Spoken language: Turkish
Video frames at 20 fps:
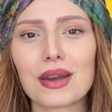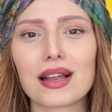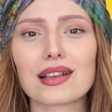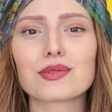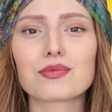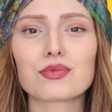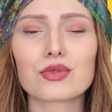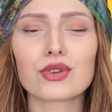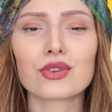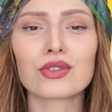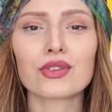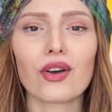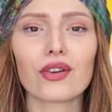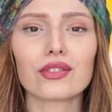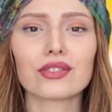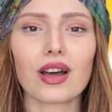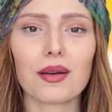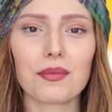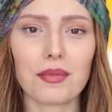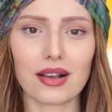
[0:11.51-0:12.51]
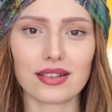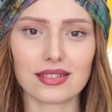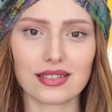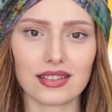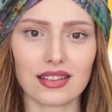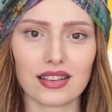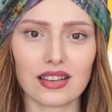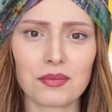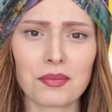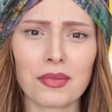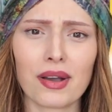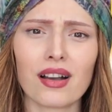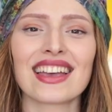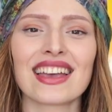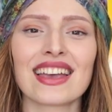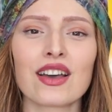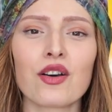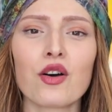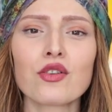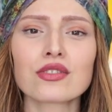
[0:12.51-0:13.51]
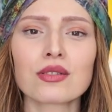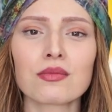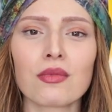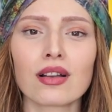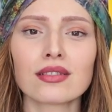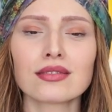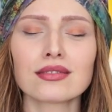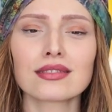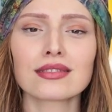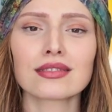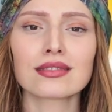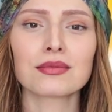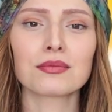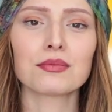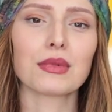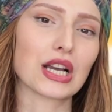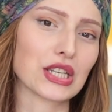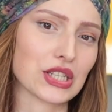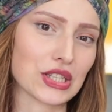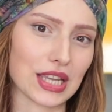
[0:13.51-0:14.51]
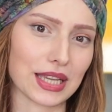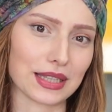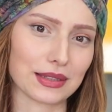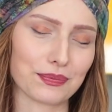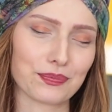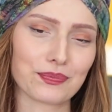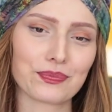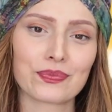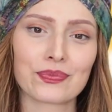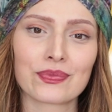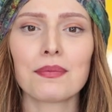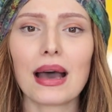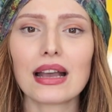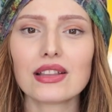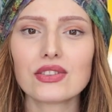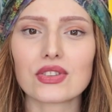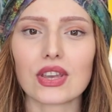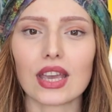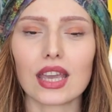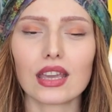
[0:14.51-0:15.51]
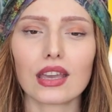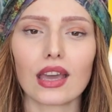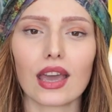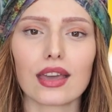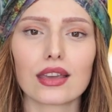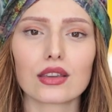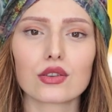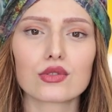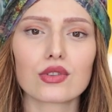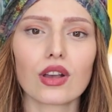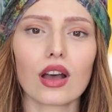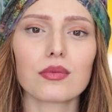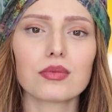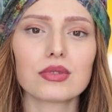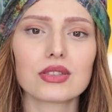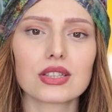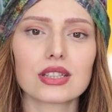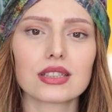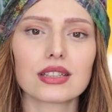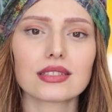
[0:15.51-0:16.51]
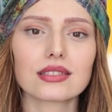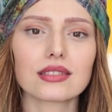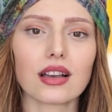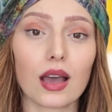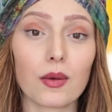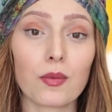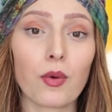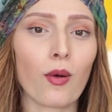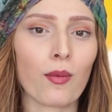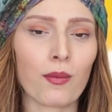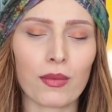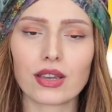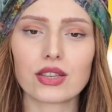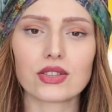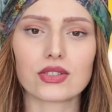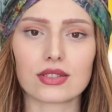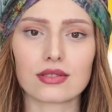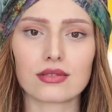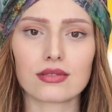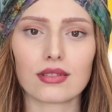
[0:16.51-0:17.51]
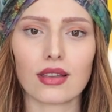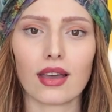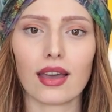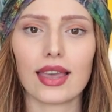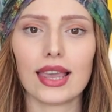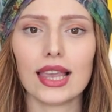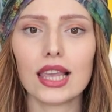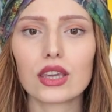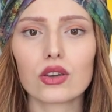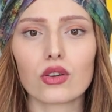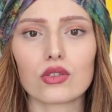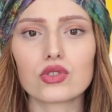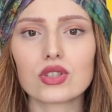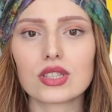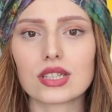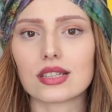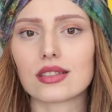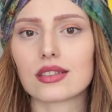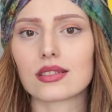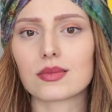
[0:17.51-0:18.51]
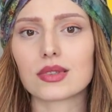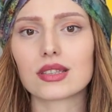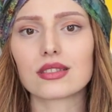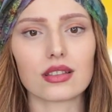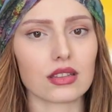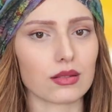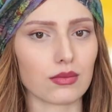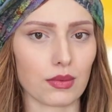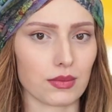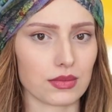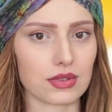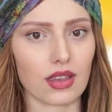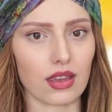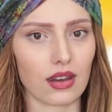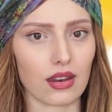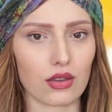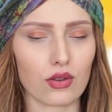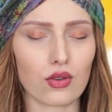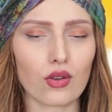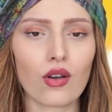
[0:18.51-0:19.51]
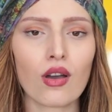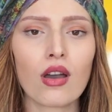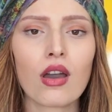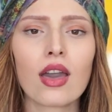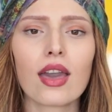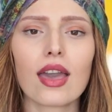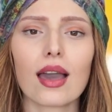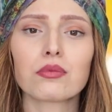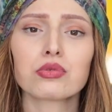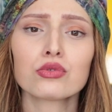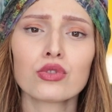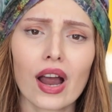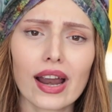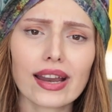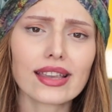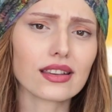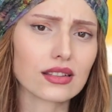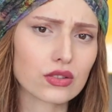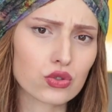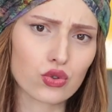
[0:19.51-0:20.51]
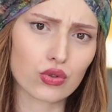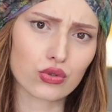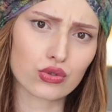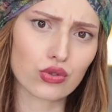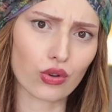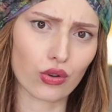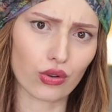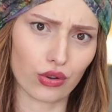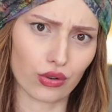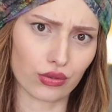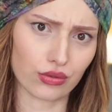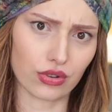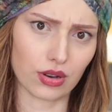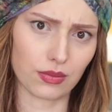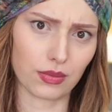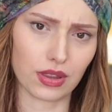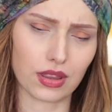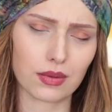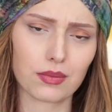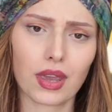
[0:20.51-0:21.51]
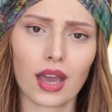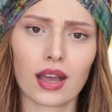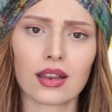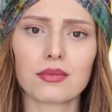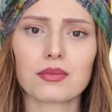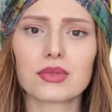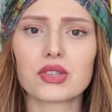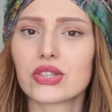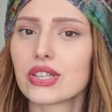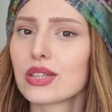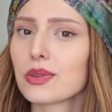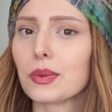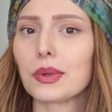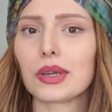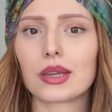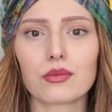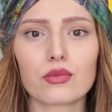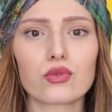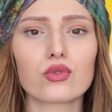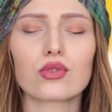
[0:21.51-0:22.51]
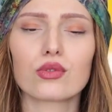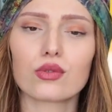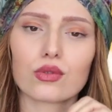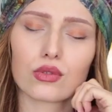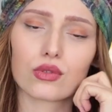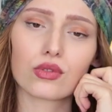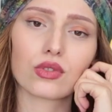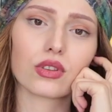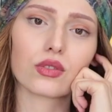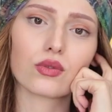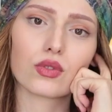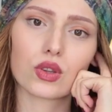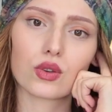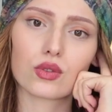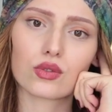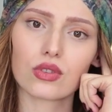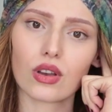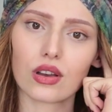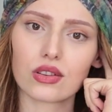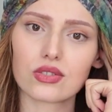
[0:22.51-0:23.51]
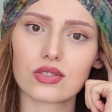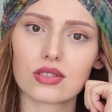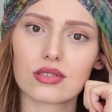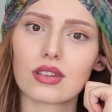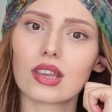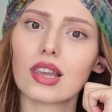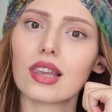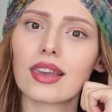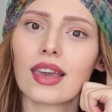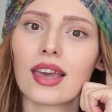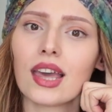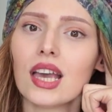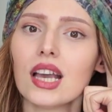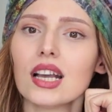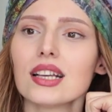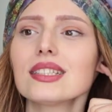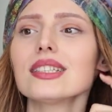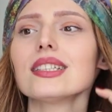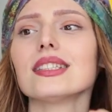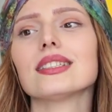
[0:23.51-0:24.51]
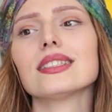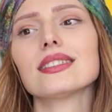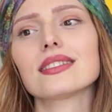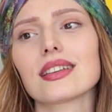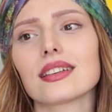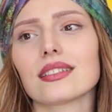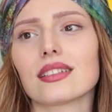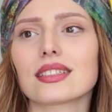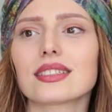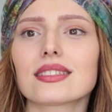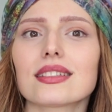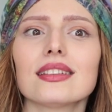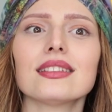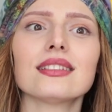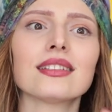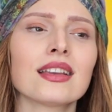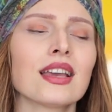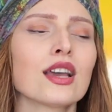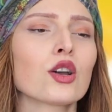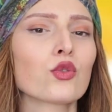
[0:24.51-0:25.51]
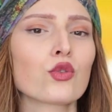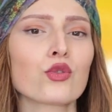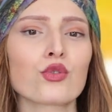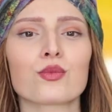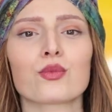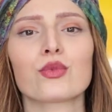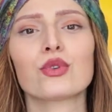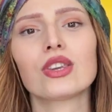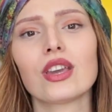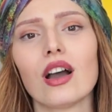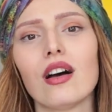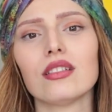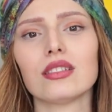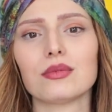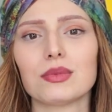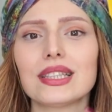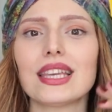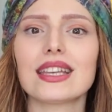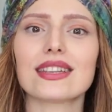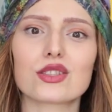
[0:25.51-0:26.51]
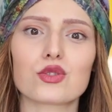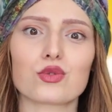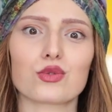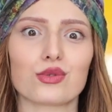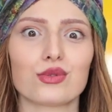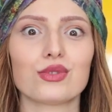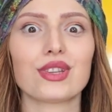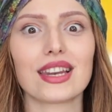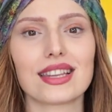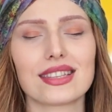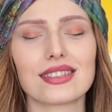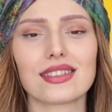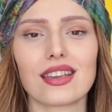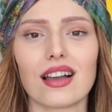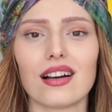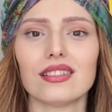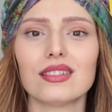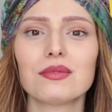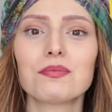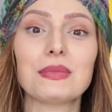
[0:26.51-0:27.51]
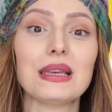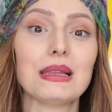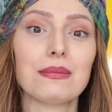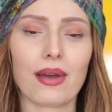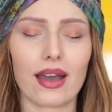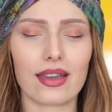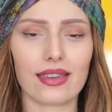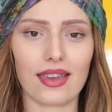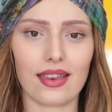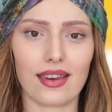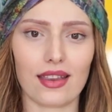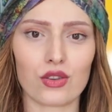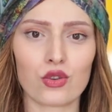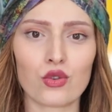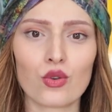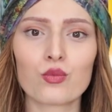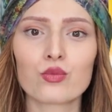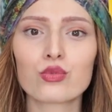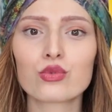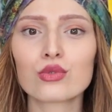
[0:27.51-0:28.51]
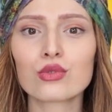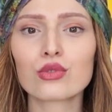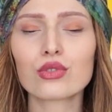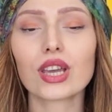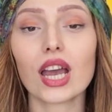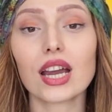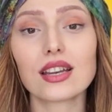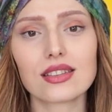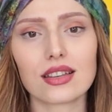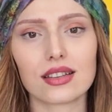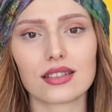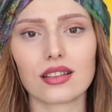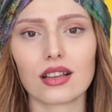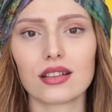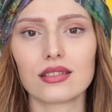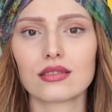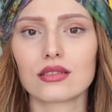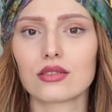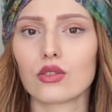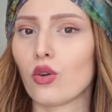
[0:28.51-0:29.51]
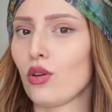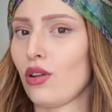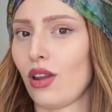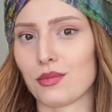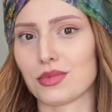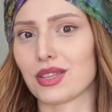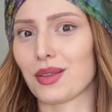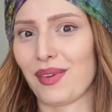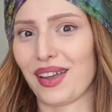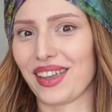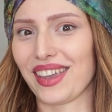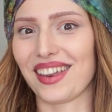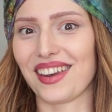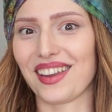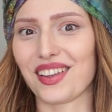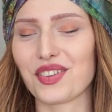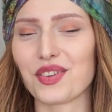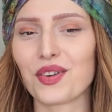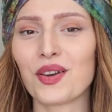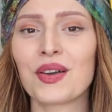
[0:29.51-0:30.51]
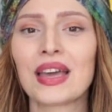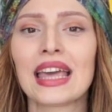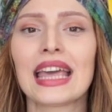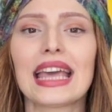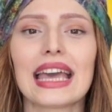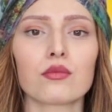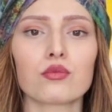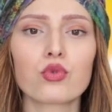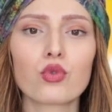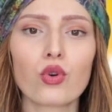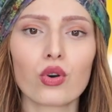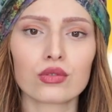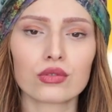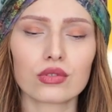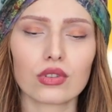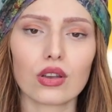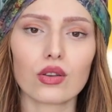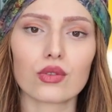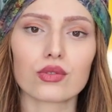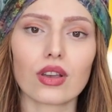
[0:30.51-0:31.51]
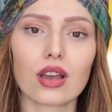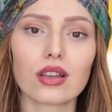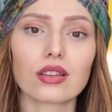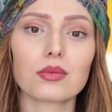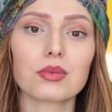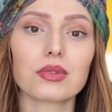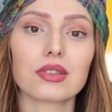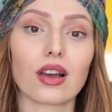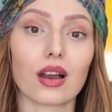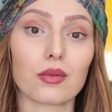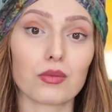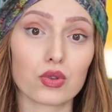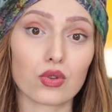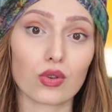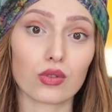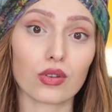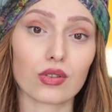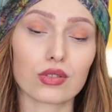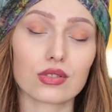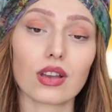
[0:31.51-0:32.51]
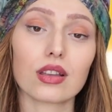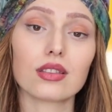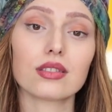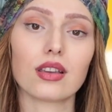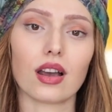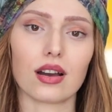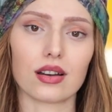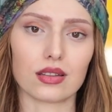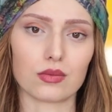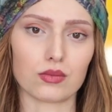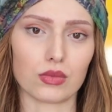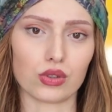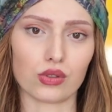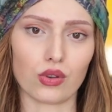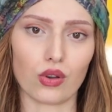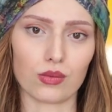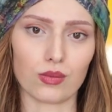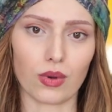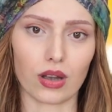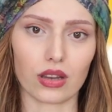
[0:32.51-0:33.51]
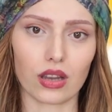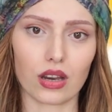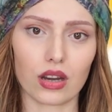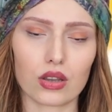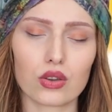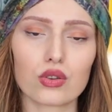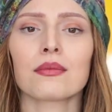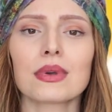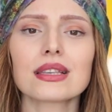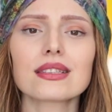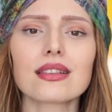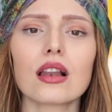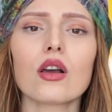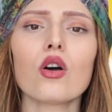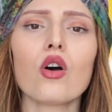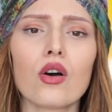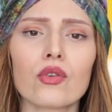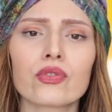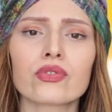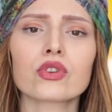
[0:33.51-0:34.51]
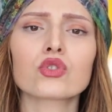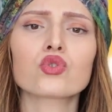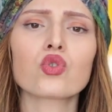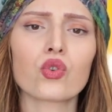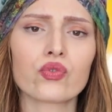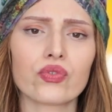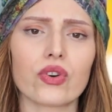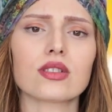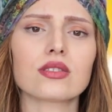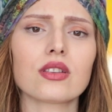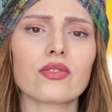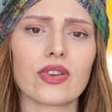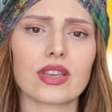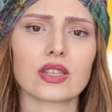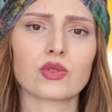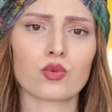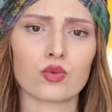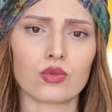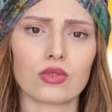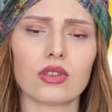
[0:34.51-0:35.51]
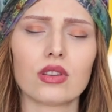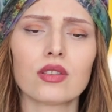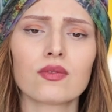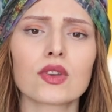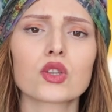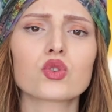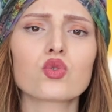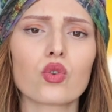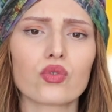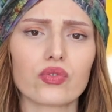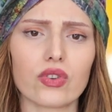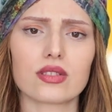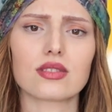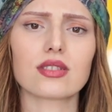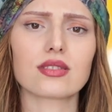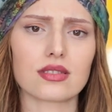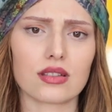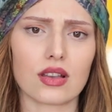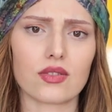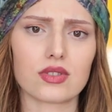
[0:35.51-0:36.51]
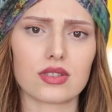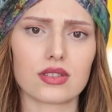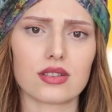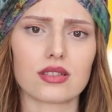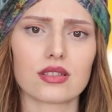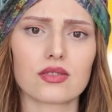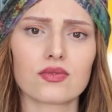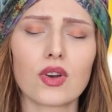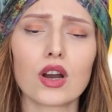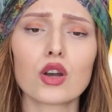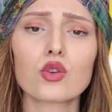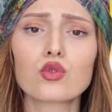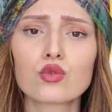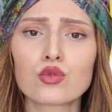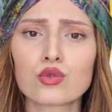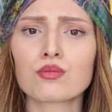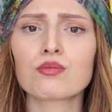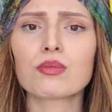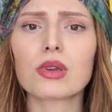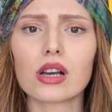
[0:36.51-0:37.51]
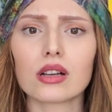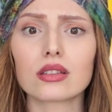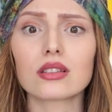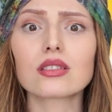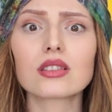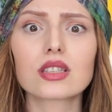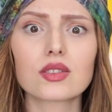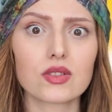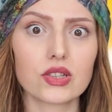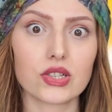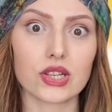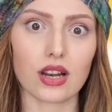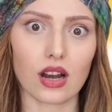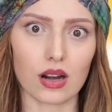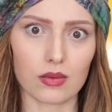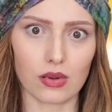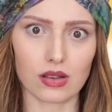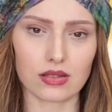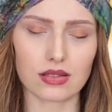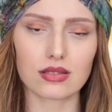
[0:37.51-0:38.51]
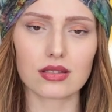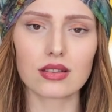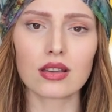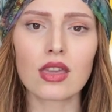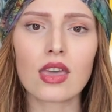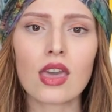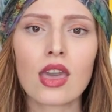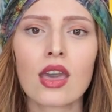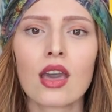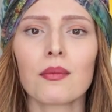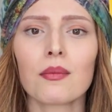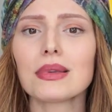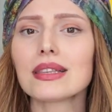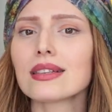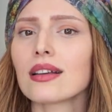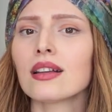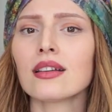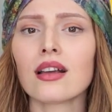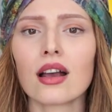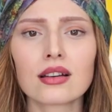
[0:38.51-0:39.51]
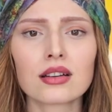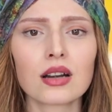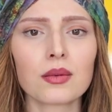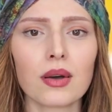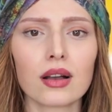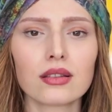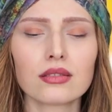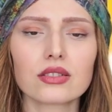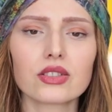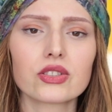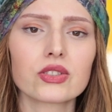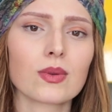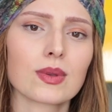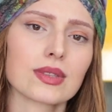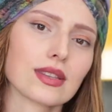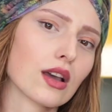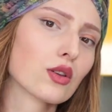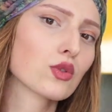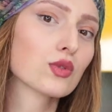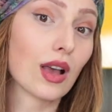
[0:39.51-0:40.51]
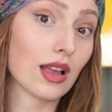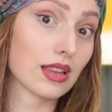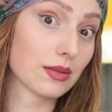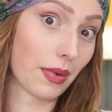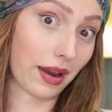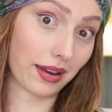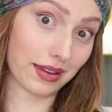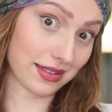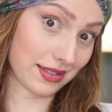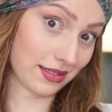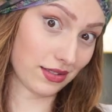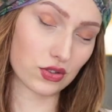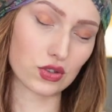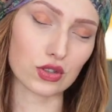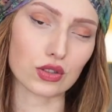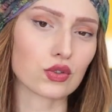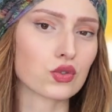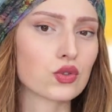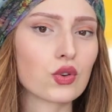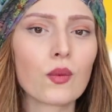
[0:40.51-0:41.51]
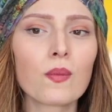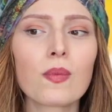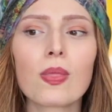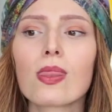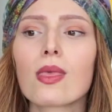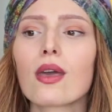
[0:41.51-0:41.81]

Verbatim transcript: Biraz bugün ondan bahsedelim. E, o zaman başlayalım. Bence e, güzel bir cilde sahip olmak için ilk önce cildimizi tanımamız gerekiyor. Ya bunu herkes çok söylüyordur eminim. Yani bir cilt bakım rutini videosu açtığında ilk cildin tam işte kuru mu yağlı mı neresi kuru neresi yağlı bilmen gerekiyor. Bunu gerçekten önemsemen gerekiyor. Bu konuda özellikle bir dermatologtan yardım alıyor olman gerekiyor. Mesela o hafta çok fazla fast food yedin ve çok fazla sınav stresin var. Yüzün bir anda sivilceler bastı. Bir tane akraban işte mesela güzellik merkezinde çalışıyor.